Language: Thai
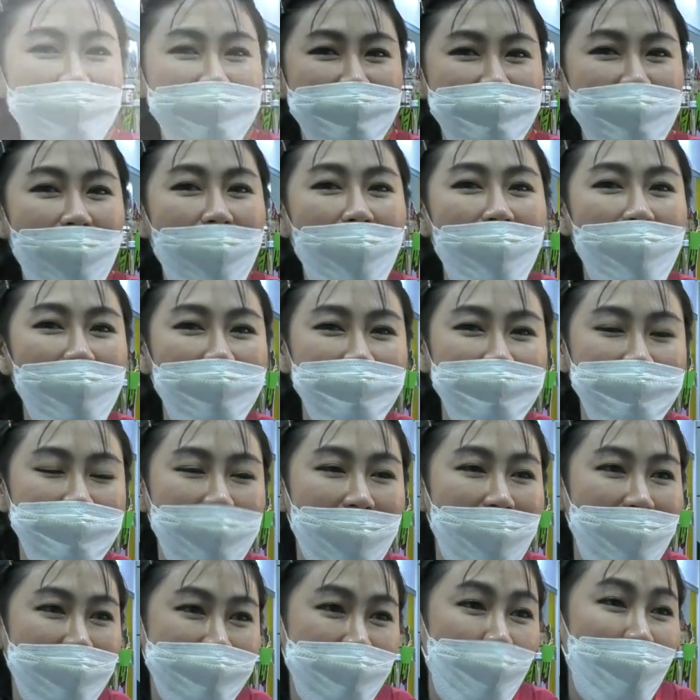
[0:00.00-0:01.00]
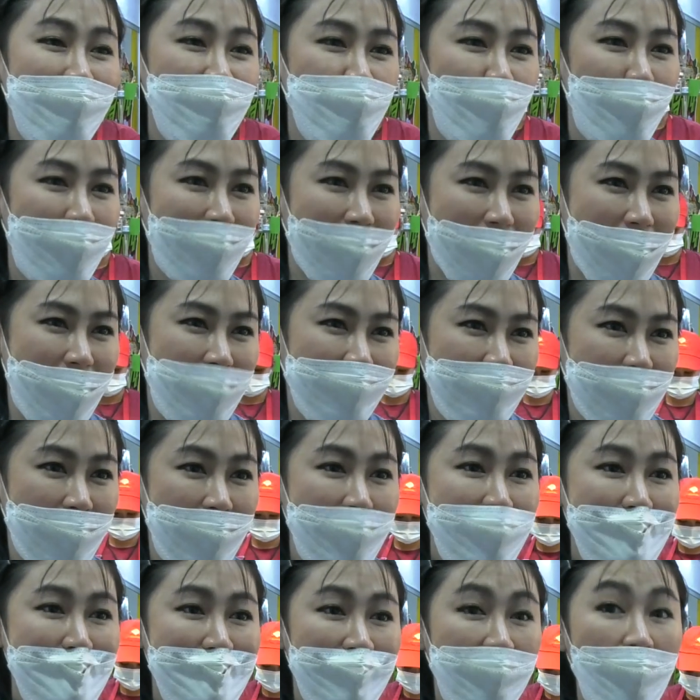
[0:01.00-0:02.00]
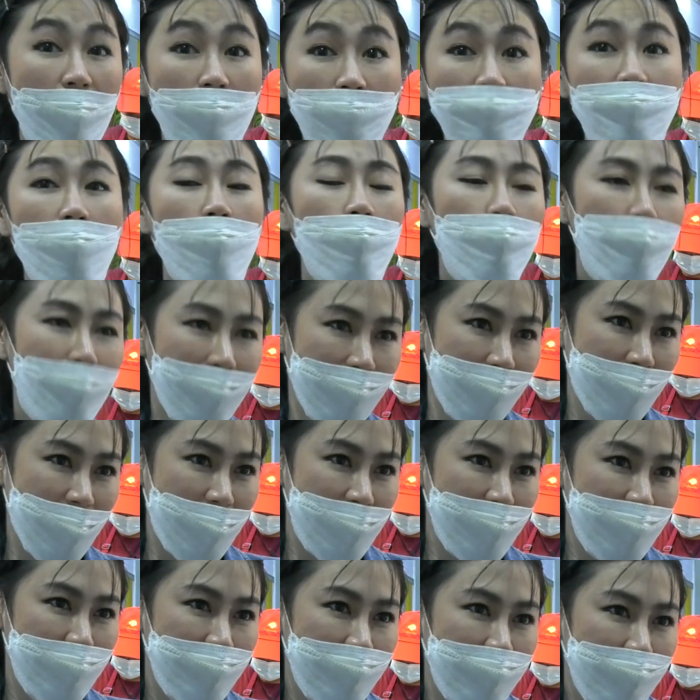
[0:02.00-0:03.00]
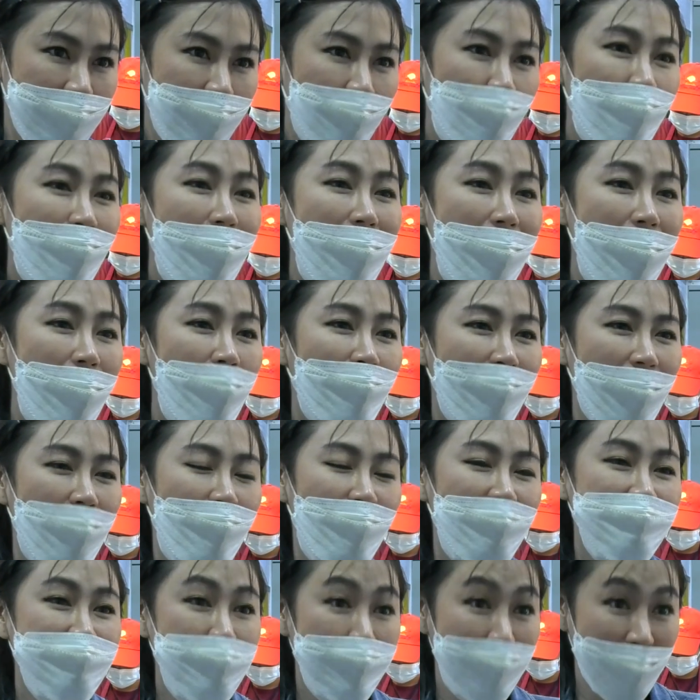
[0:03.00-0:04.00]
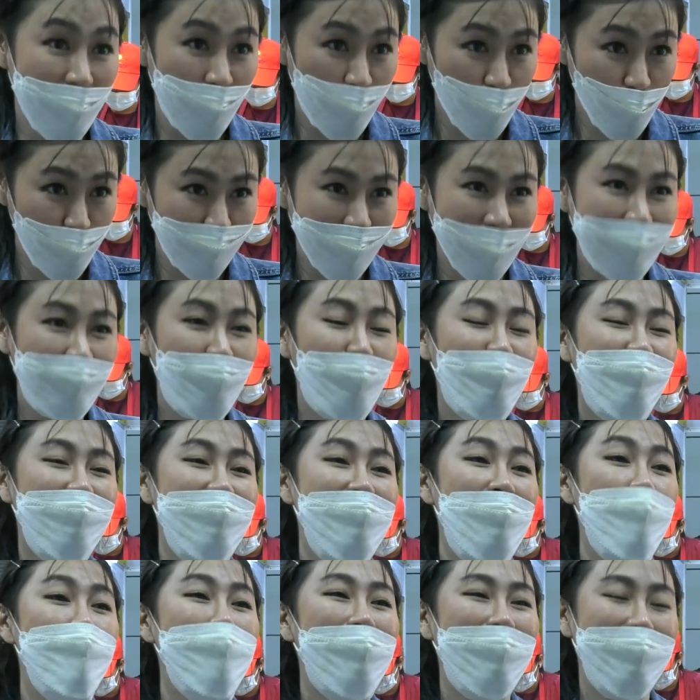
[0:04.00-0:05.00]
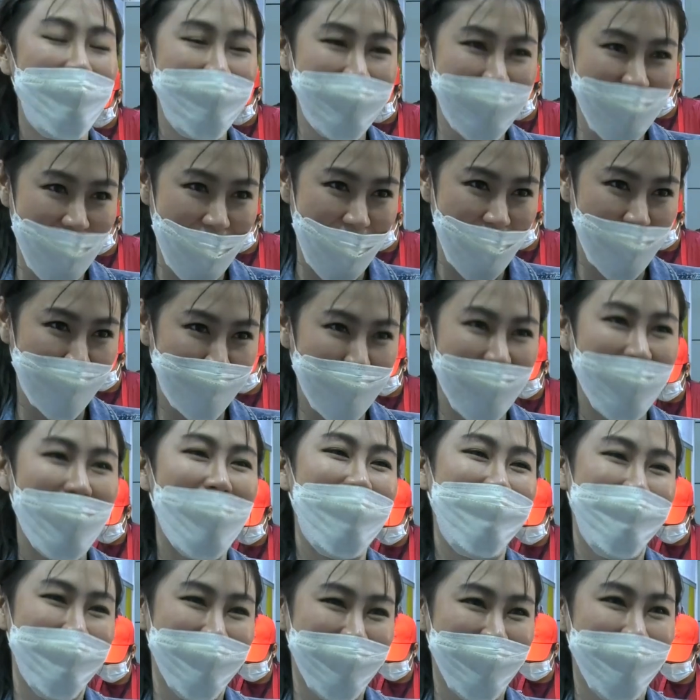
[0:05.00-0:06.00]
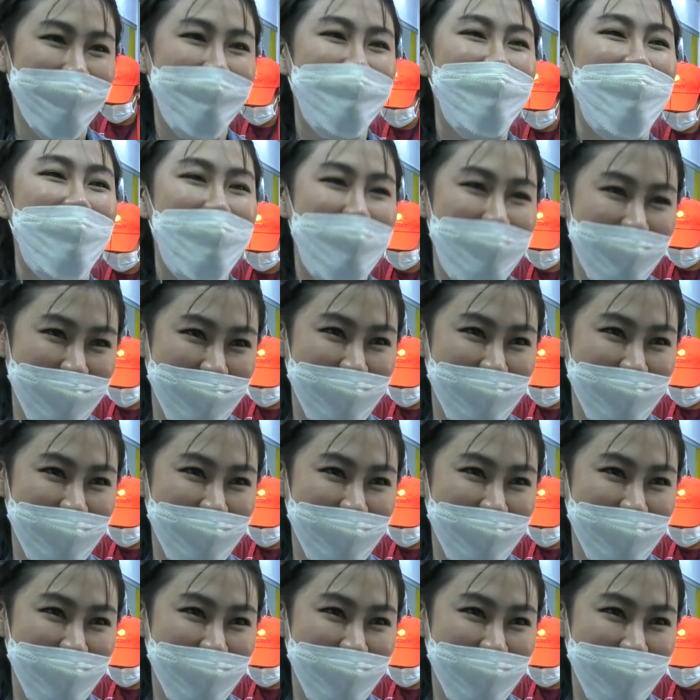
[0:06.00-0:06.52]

นตอนจังหวัดสงขลาเนี่ยก่อนโควิดเนี่ยลูกค้าของเราก็จะเป็นกลุ่มนักท่องเที่ยวมาเลเซียเป็นหลักใช่